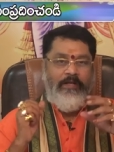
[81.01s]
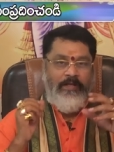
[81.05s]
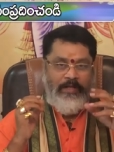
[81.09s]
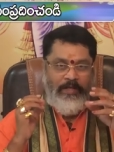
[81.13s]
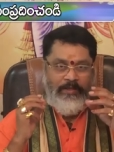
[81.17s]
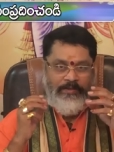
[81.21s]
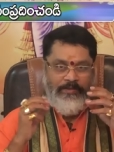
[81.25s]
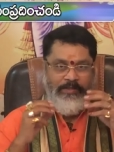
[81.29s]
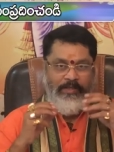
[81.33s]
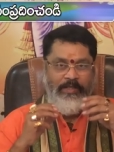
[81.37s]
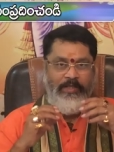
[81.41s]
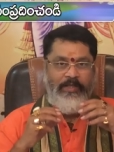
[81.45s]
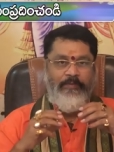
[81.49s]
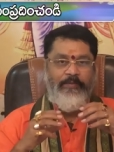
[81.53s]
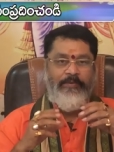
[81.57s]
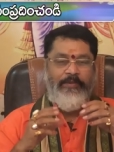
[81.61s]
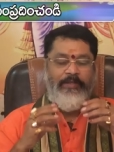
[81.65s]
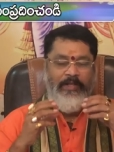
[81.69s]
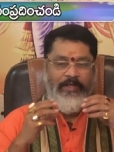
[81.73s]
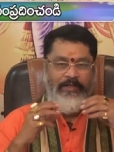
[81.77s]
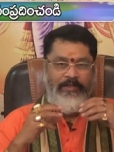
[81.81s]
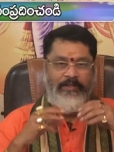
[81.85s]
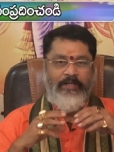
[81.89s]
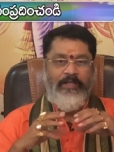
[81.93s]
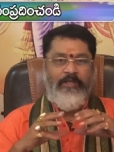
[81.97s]
రాష్ట్రాధిపతి
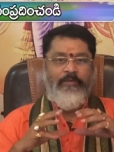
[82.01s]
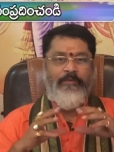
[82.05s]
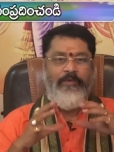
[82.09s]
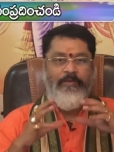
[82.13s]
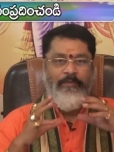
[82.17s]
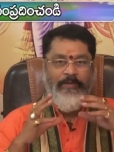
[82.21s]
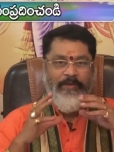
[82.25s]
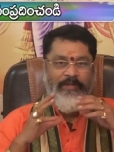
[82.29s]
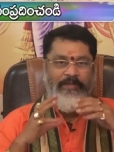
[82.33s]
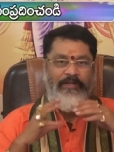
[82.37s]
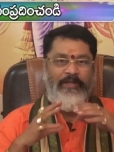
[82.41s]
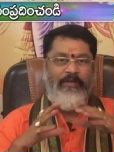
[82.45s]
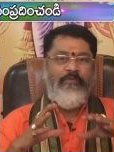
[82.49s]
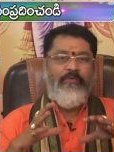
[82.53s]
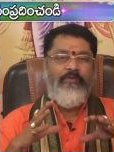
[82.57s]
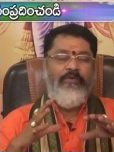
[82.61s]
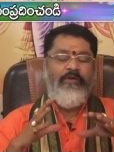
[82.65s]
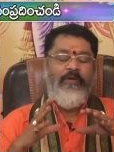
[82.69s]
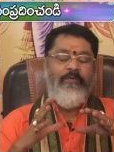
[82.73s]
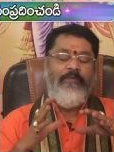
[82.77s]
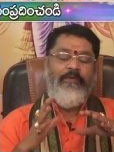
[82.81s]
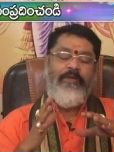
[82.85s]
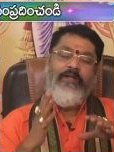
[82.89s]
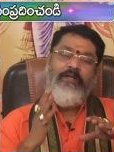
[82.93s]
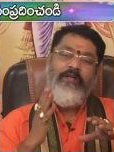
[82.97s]
లగ్నాధిపతి బలం తక్కువ
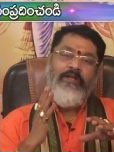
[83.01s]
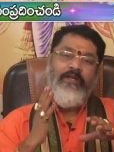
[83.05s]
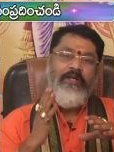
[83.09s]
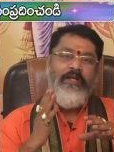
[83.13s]
ఉండడం వల్ల